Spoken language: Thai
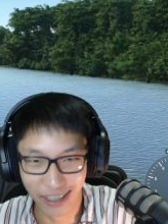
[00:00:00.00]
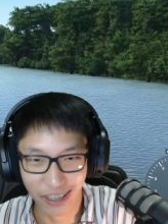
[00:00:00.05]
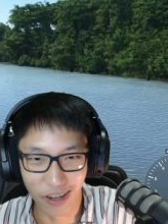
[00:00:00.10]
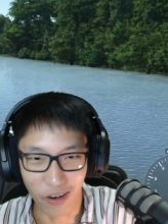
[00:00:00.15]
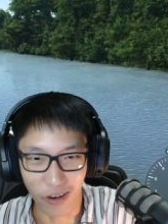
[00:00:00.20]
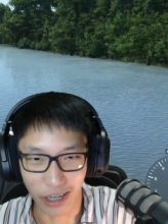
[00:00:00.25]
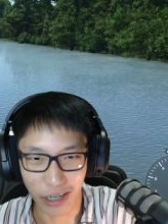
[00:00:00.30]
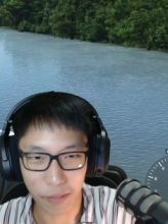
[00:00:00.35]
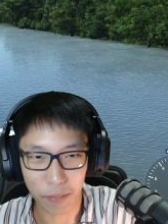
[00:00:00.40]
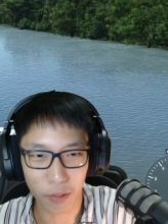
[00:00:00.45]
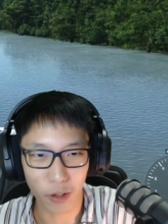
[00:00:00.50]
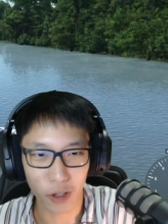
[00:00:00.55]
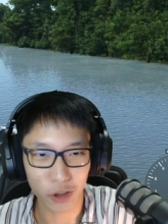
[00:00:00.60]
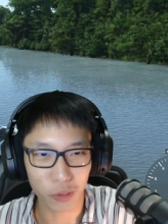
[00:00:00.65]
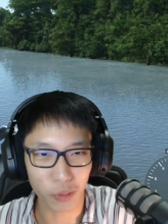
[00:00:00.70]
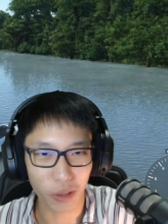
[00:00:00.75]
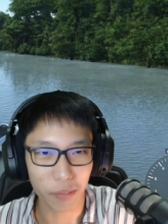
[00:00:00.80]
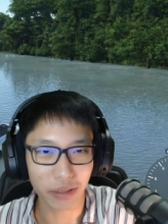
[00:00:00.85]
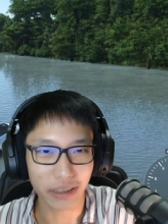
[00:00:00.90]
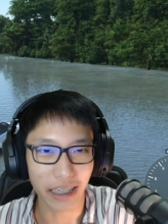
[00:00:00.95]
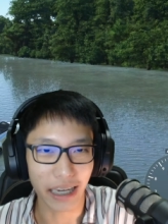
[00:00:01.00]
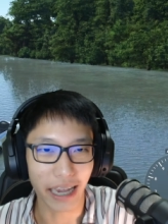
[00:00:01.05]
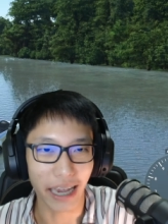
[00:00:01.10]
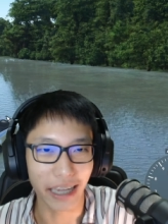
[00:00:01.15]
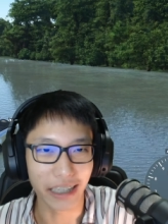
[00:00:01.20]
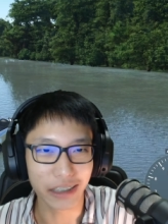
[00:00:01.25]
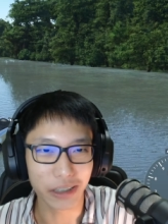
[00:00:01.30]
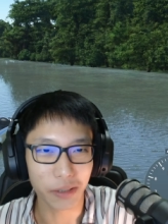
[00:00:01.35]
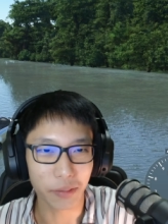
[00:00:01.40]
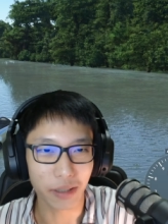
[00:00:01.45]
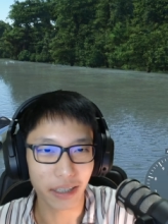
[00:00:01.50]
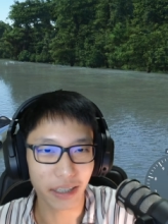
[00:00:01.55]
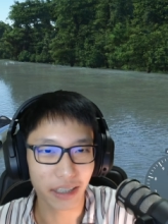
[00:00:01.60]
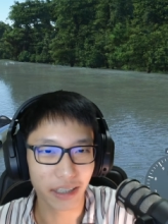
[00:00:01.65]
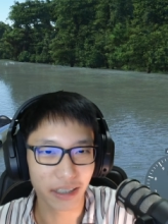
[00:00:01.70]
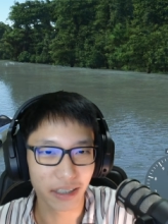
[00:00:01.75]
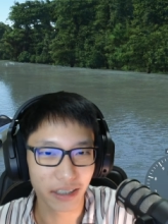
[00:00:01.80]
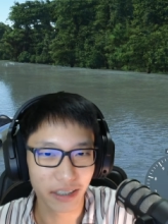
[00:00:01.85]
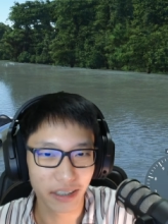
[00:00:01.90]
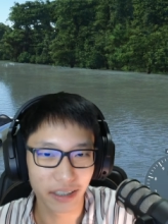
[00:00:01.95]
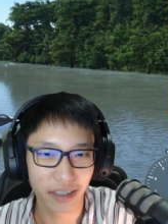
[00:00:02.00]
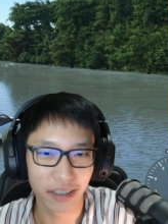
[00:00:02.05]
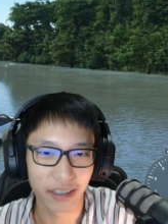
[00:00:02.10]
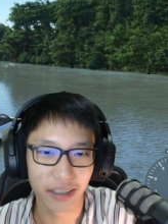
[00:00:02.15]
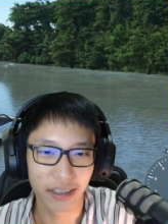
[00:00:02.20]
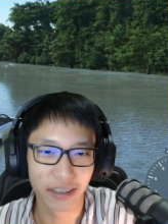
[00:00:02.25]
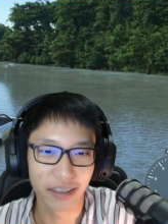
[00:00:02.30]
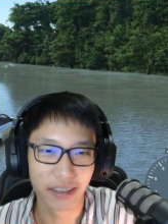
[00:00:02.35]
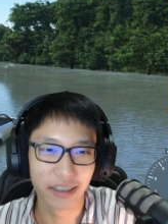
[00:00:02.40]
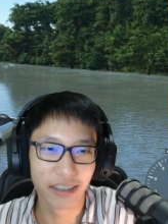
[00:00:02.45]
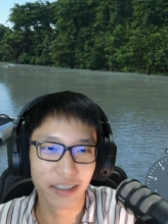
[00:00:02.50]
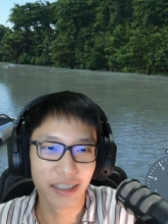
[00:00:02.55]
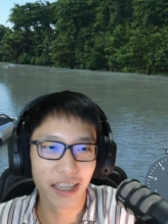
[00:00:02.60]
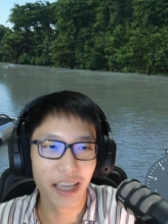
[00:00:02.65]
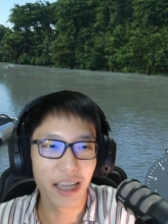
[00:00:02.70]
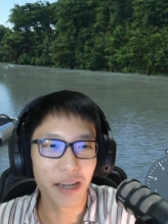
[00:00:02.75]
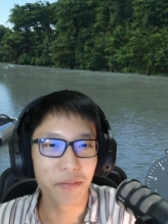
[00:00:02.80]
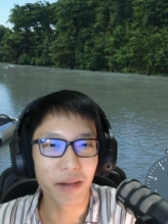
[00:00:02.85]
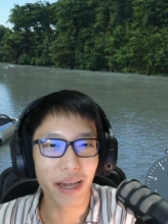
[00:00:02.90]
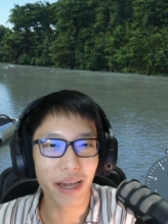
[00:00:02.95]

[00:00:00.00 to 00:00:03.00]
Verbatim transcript: อถ้าพอสวยมันจะหายใช่ป่ะเห็นไหม